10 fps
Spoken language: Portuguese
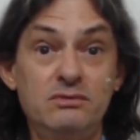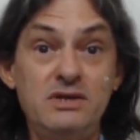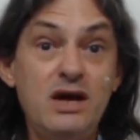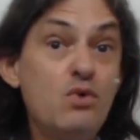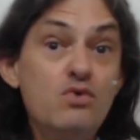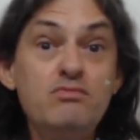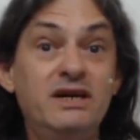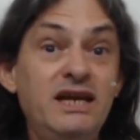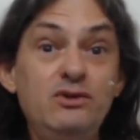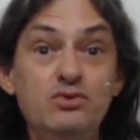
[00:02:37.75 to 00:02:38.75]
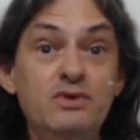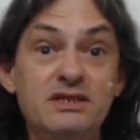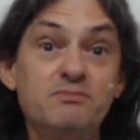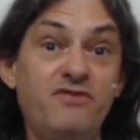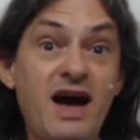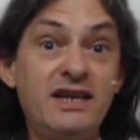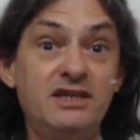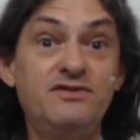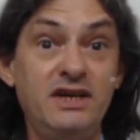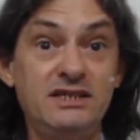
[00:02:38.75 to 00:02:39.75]
Não uma nem duas,
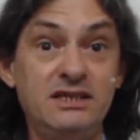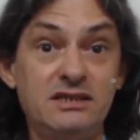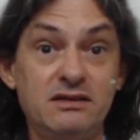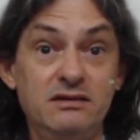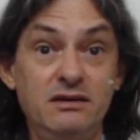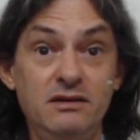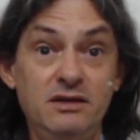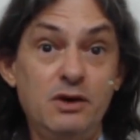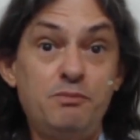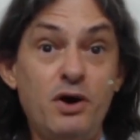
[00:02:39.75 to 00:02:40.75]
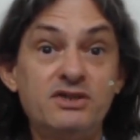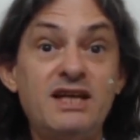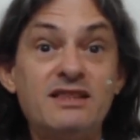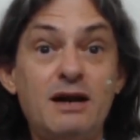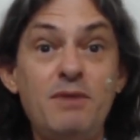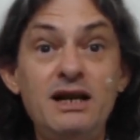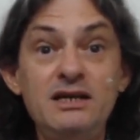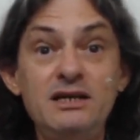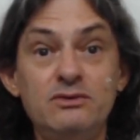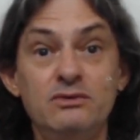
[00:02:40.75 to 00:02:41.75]
várias vezes. Eu posso estar
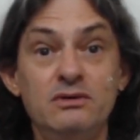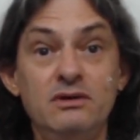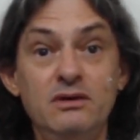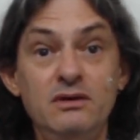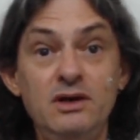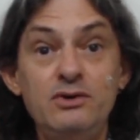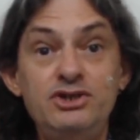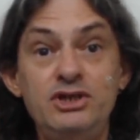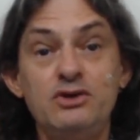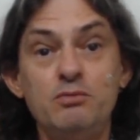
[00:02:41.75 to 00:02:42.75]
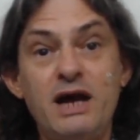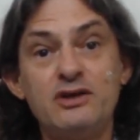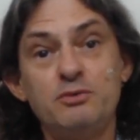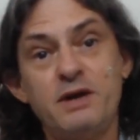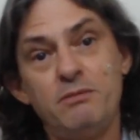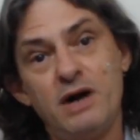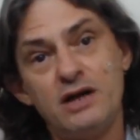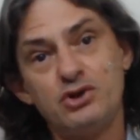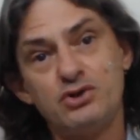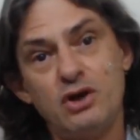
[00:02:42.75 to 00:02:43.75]
trabalhando. Eu estico o braço para
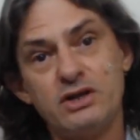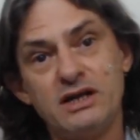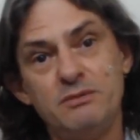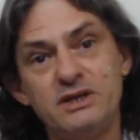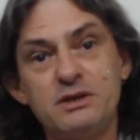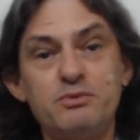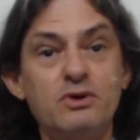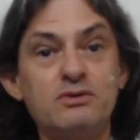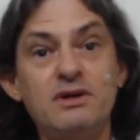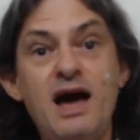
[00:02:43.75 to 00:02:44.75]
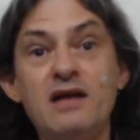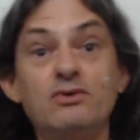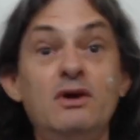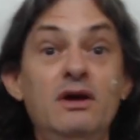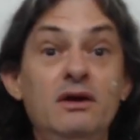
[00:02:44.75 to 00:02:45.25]
baixo, solto a cabeça para o outro lado.